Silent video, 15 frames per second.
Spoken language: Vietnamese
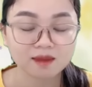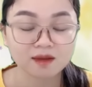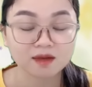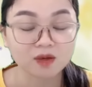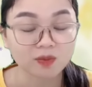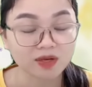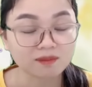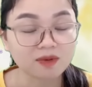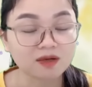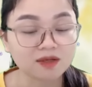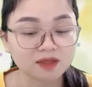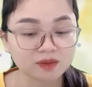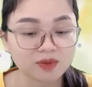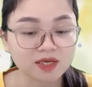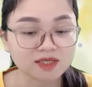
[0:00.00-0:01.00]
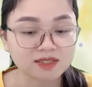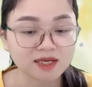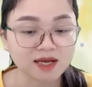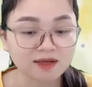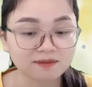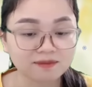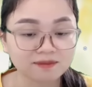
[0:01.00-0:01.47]
Ngọc Anh mở điện thoại
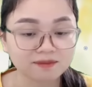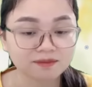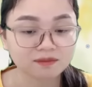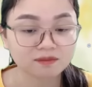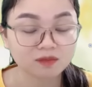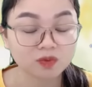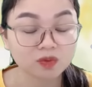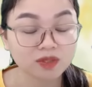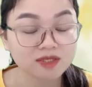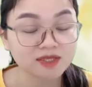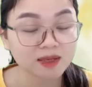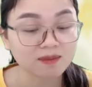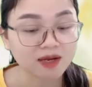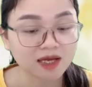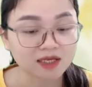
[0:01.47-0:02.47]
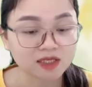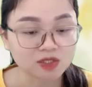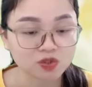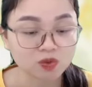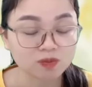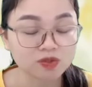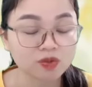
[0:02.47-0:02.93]
ra Cô ta xem lại hình
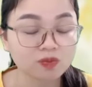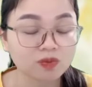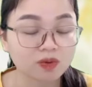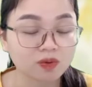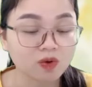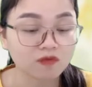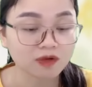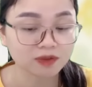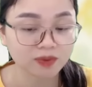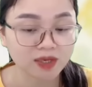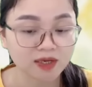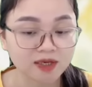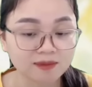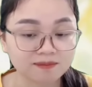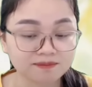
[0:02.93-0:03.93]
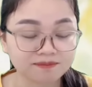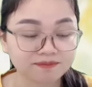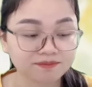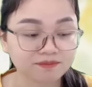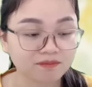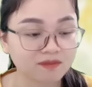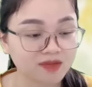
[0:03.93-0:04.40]
chụp chung của cô với Tuệ Lâm
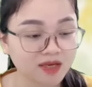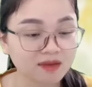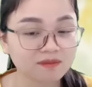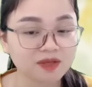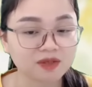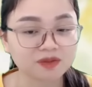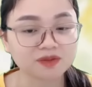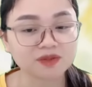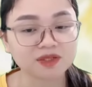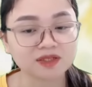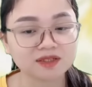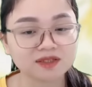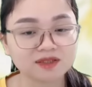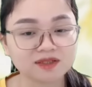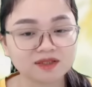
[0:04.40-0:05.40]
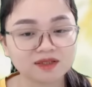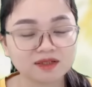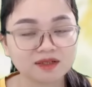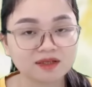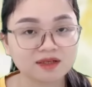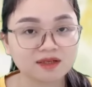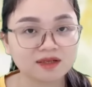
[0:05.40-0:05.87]
nhếch miệng cười
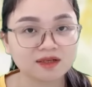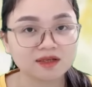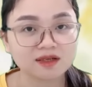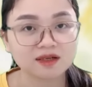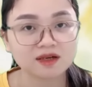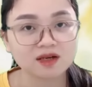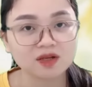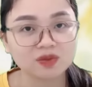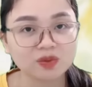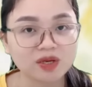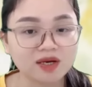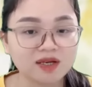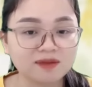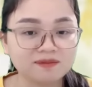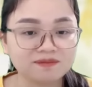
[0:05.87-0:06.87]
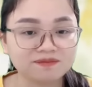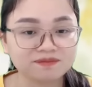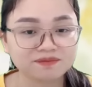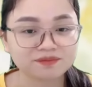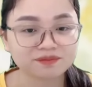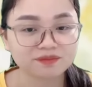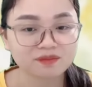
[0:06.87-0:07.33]
Tuệ Lâm
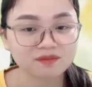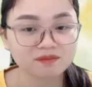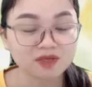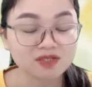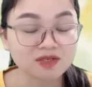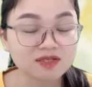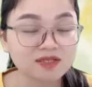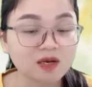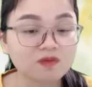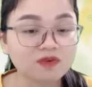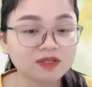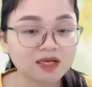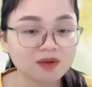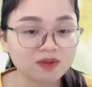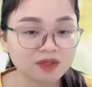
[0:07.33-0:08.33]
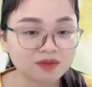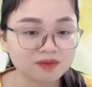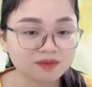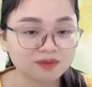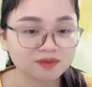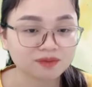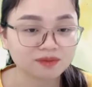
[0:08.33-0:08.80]
Mày chưa xong với tao đâu
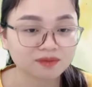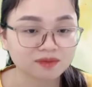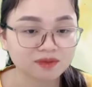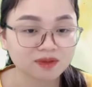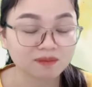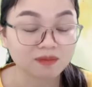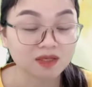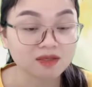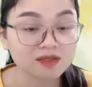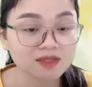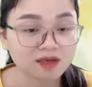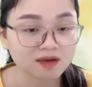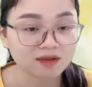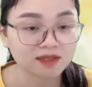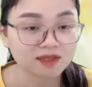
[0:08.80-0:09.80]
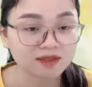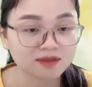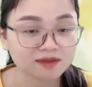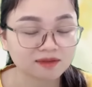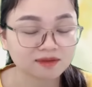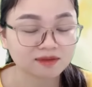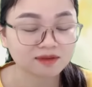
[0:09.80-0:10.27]
Mày cứ chờ đi
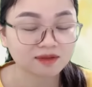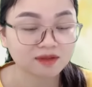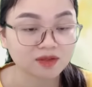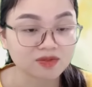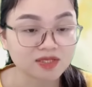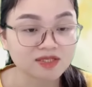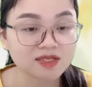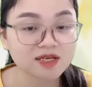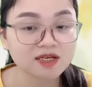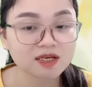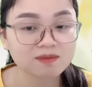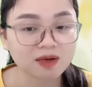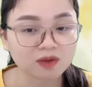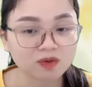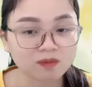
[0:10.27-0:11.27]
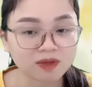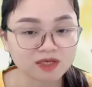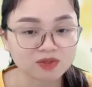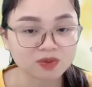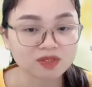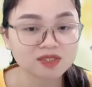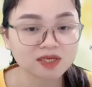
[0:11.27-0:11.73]
Tao sẽ di cái mặt của mày
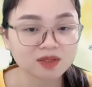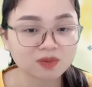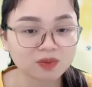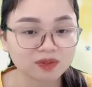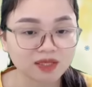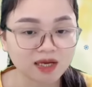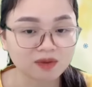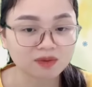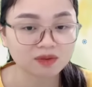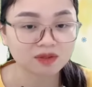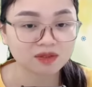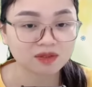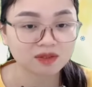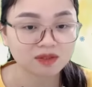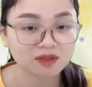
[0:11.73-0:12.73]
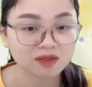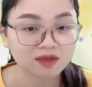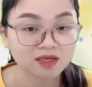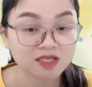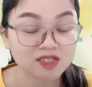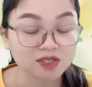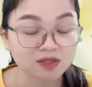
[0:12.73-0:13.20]
xuống chân của tao
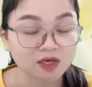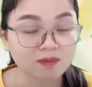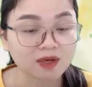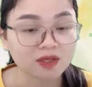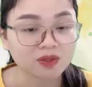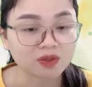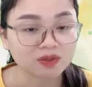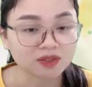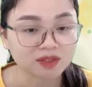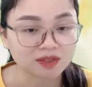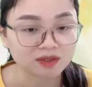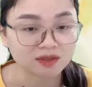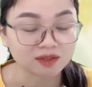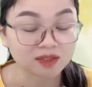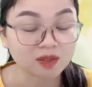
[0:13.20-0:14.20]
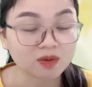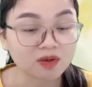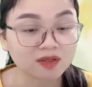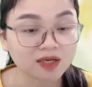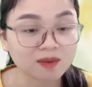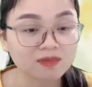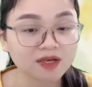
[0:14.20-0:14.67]
Chừng nào mày còn thở Thì tao còn
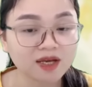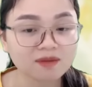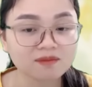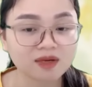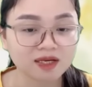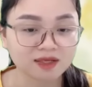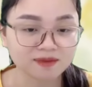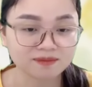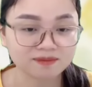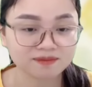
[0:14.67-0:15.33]
căm ghét mày